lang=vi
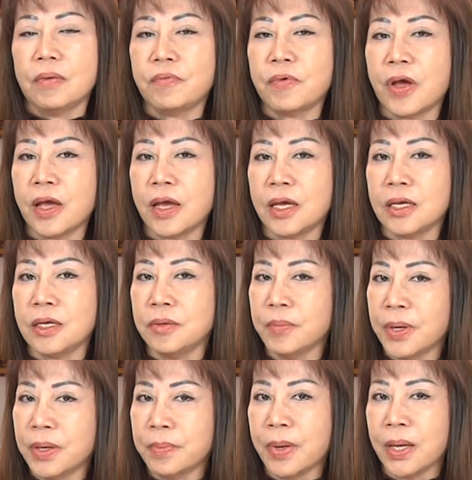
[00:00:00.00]

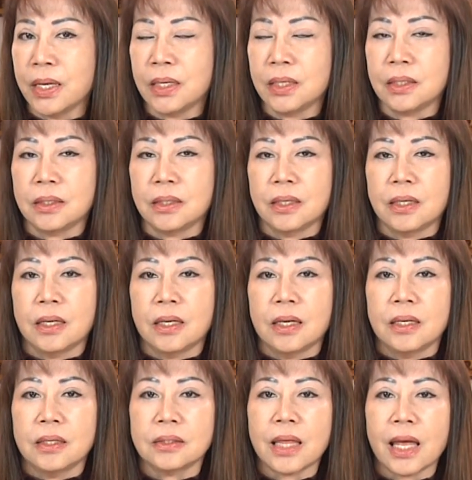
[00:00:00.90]
Về binh bị,
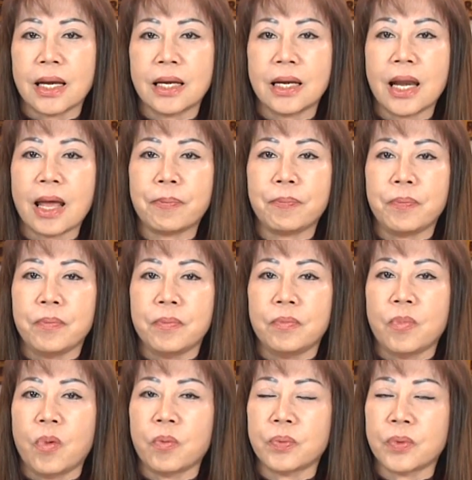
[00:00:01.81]
thành lập
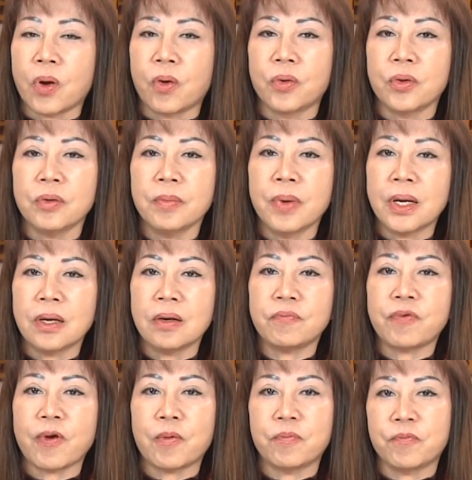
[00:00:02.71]
một đội
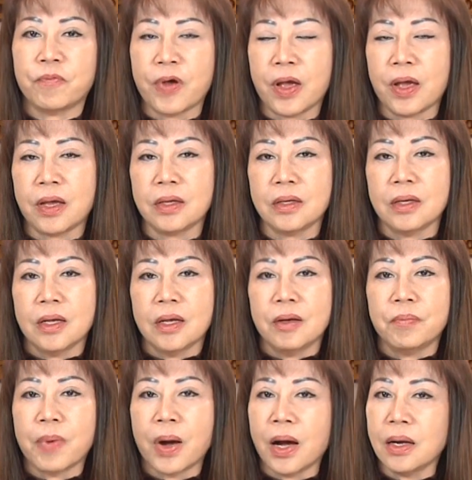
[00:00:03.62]
binh phòng vệ,
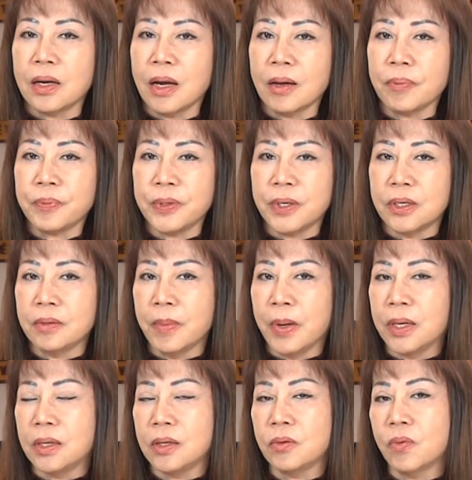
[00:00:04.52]
mở lớp dự
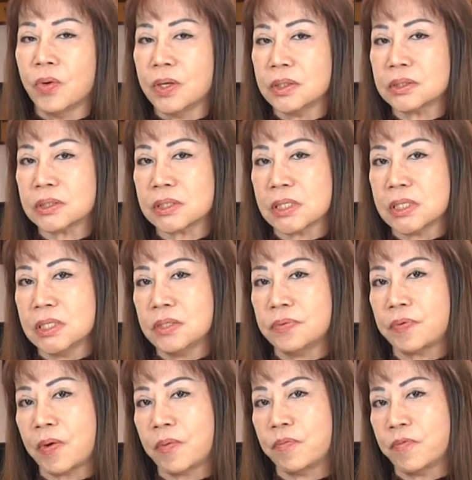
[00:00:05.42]
bị quân
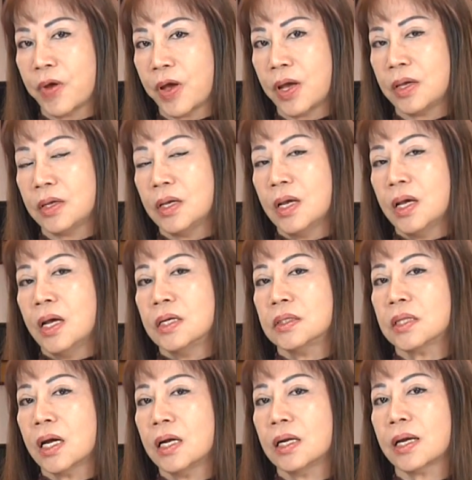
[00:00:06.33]
sự phòng vệ
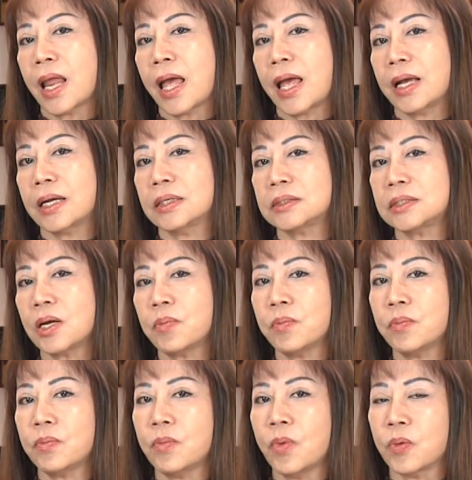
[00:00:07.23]
từng làng
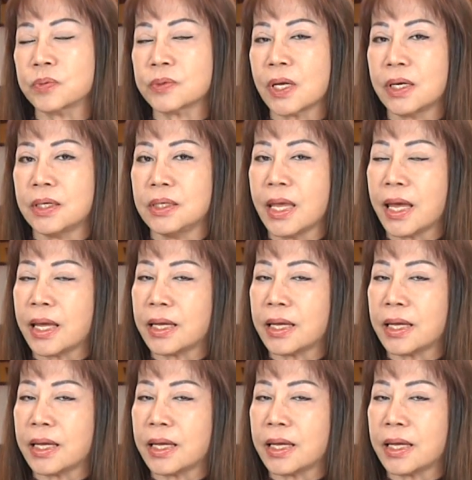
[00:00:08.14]
trong một thời